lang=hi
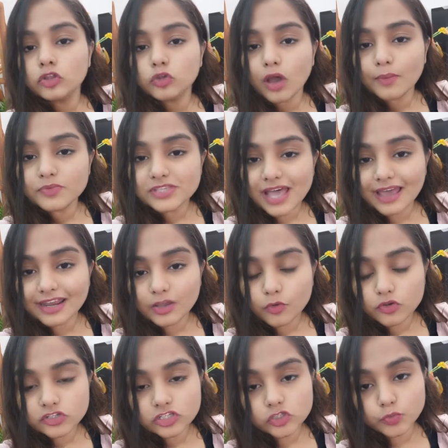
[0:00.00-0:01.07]
तो आप सारे
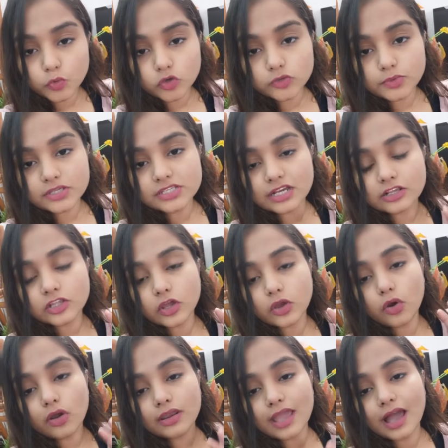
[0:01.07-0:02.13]
क्वेश्चन पूछ भी सकते हो
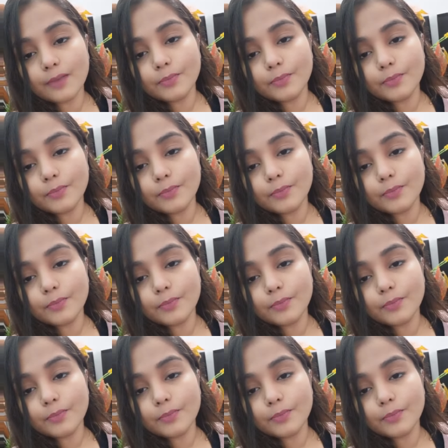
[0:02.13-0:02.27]
और यहाँ